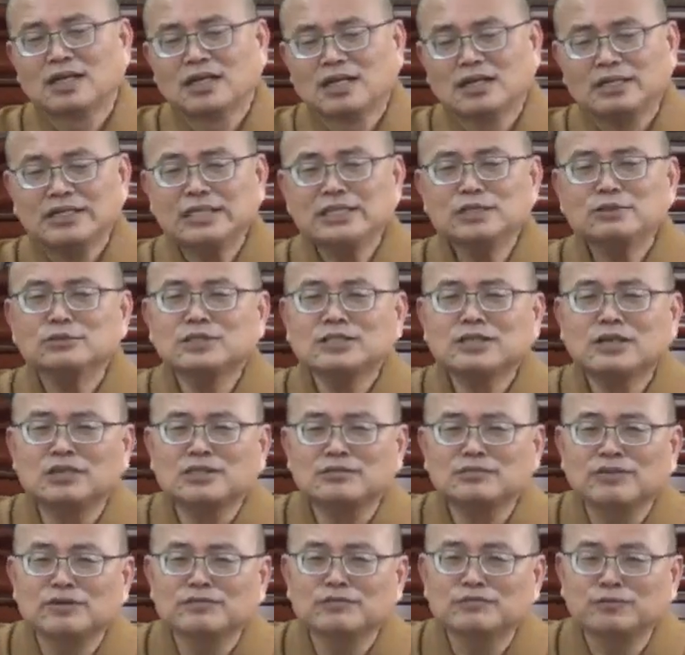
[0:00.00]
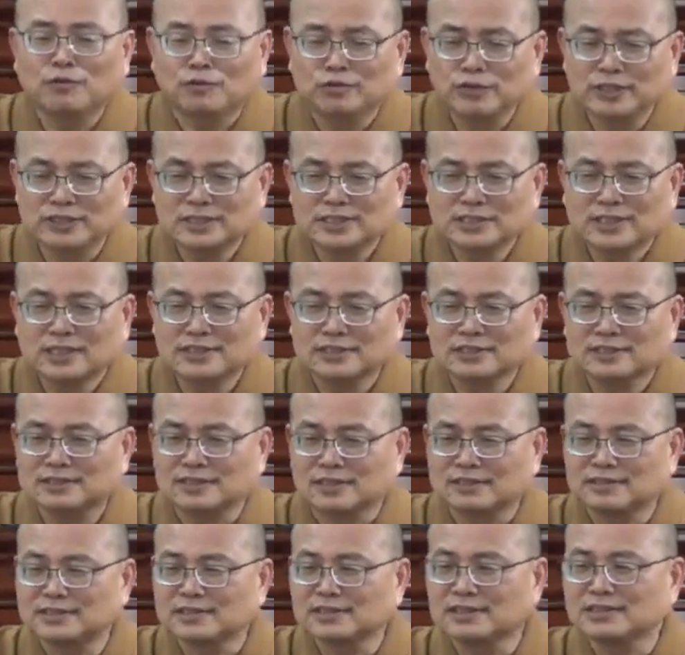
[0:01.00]
啊，印度教里面佛也是他的
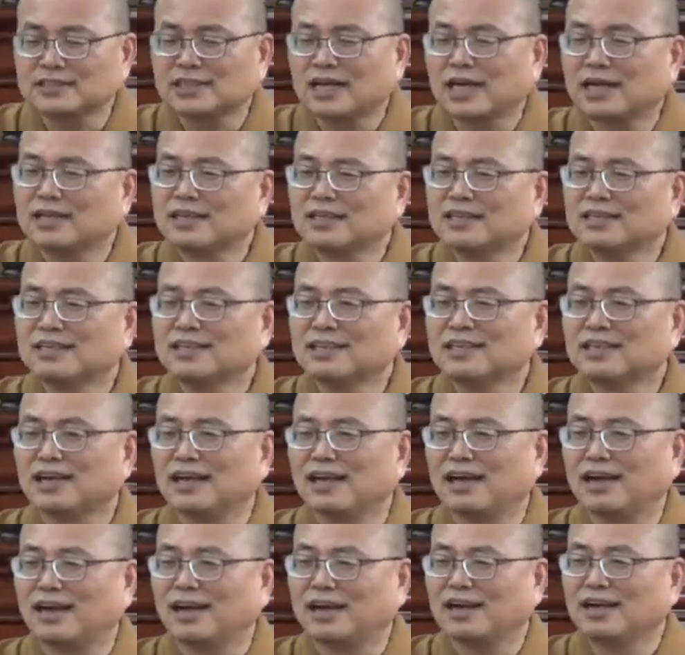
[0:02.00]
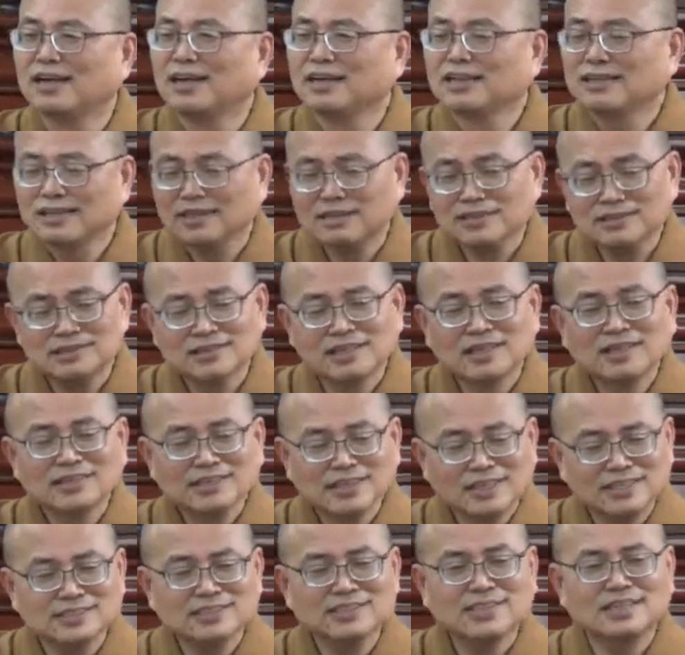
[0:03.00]
神之一啊，啊，
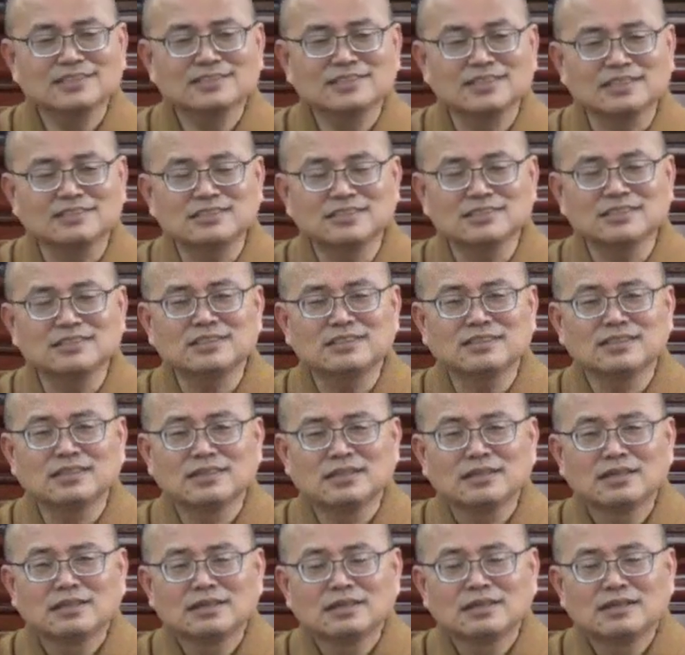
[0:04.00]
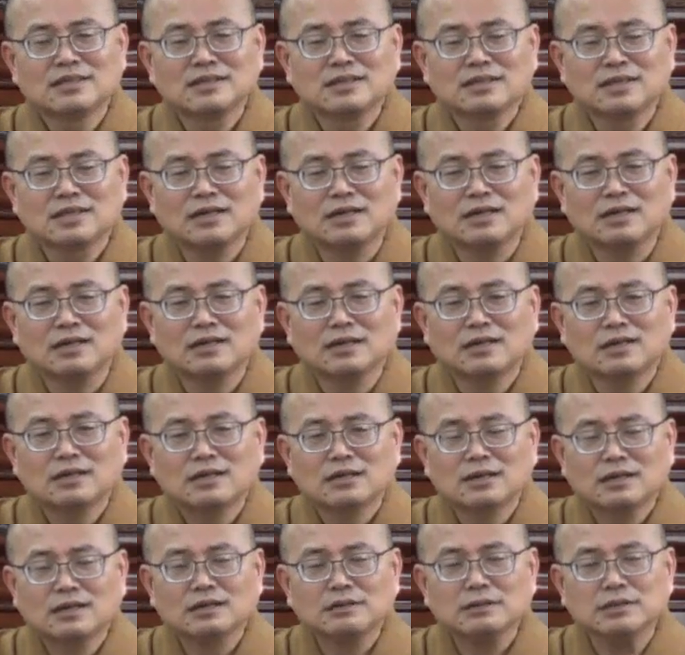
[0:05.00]
也是他的神之一，啊，
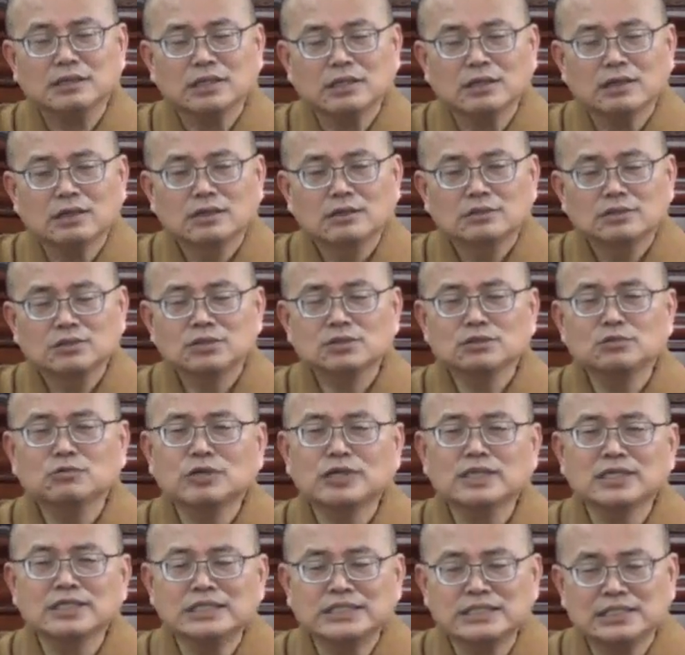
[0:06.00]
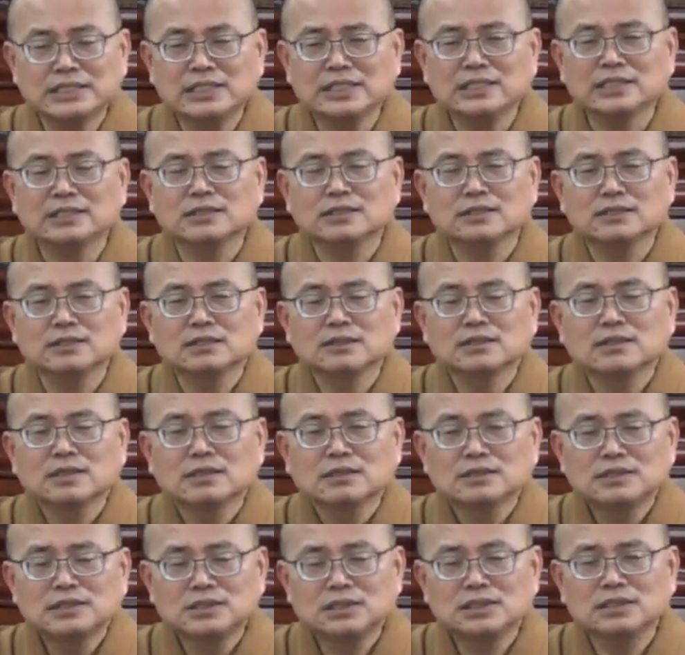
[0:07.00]
那就是为了吸引
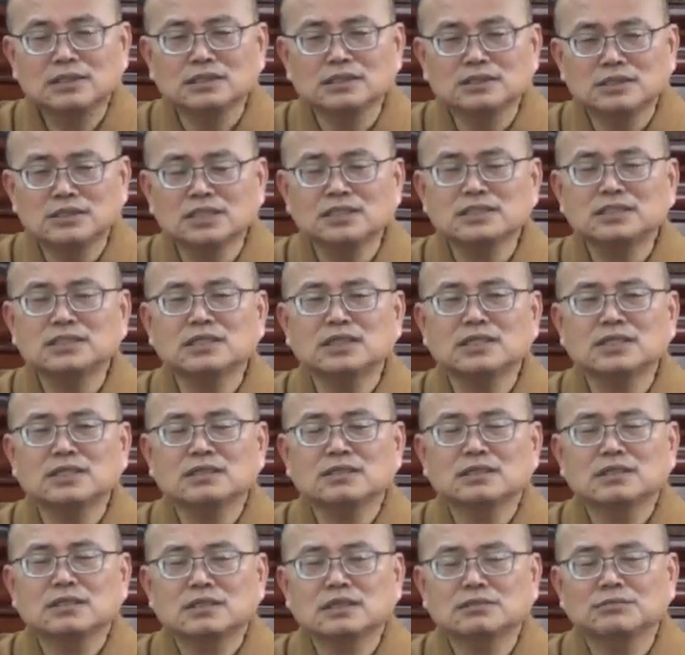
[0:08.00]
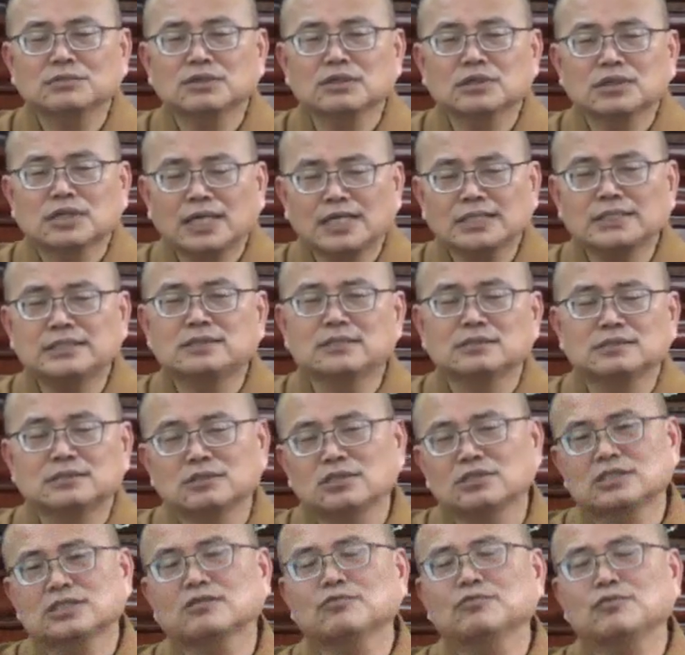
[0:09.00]
吸引这些，那么开始
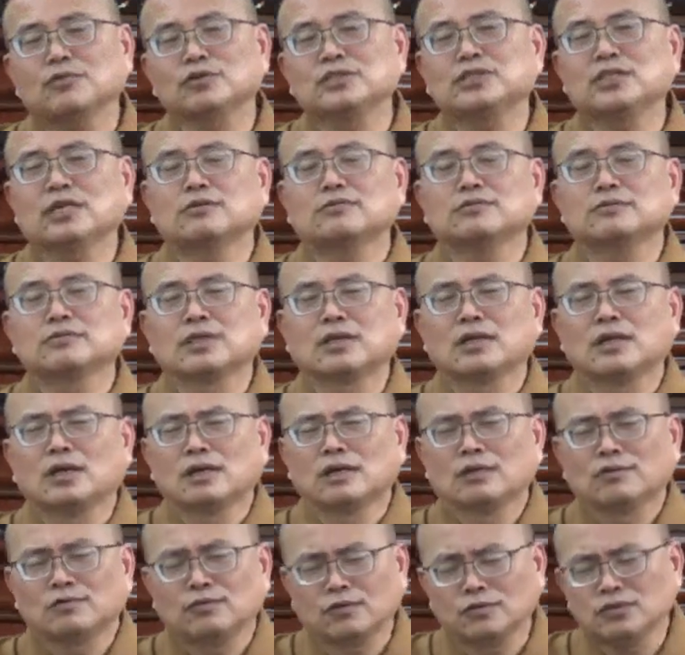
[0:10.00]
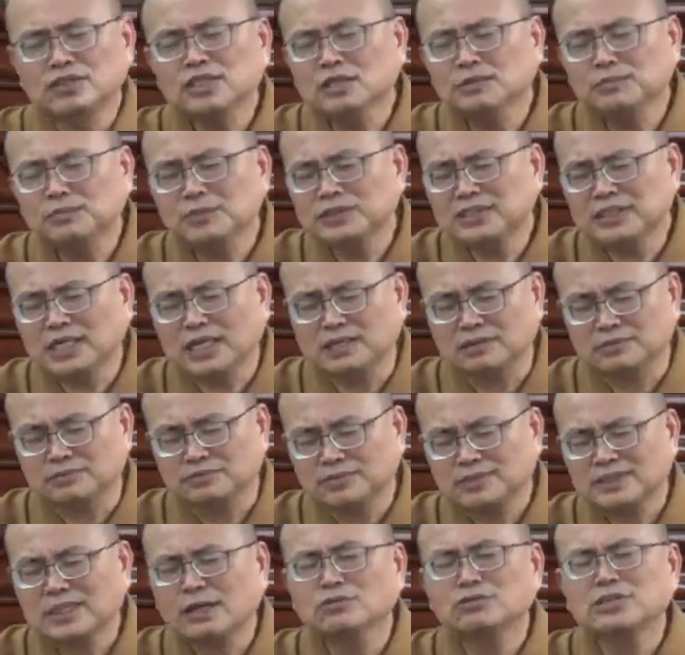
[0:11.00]
就像佛教，佛教不讲
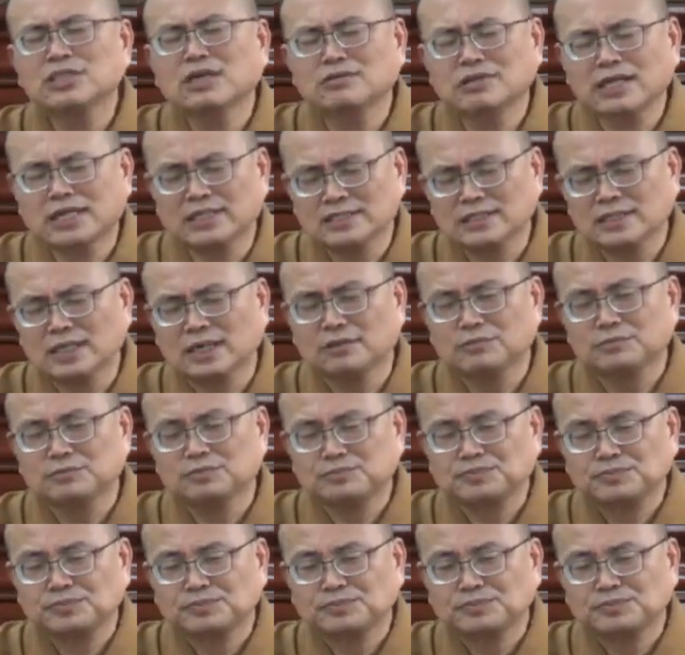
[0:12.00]
道教那一套，